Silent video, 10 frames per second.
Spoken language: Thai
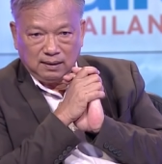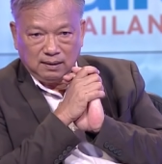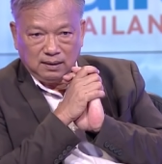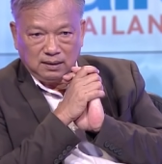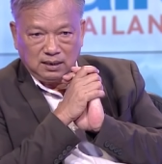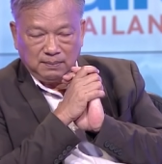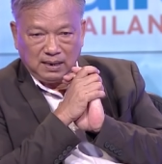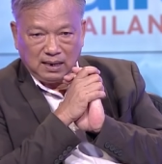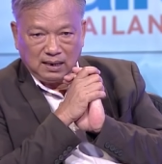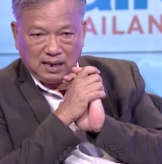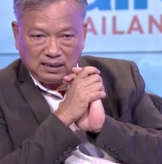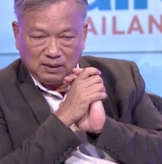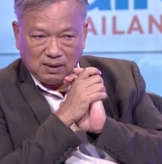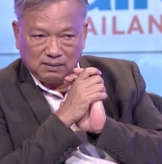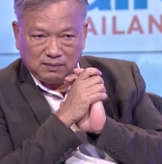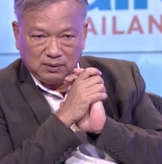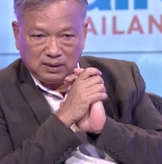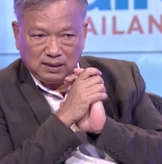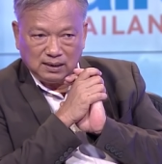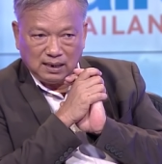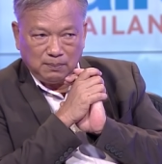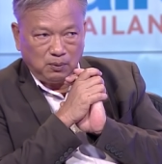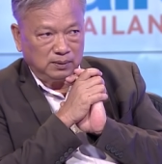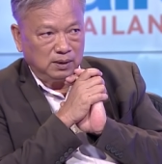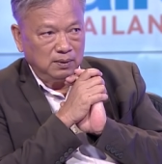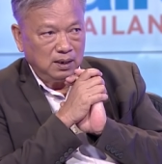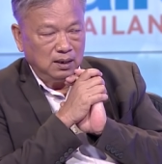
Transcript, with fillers: ใช่ใช่ไหมฮะการตีความคำว่าคนดีคืออะไร ผมคิดว่า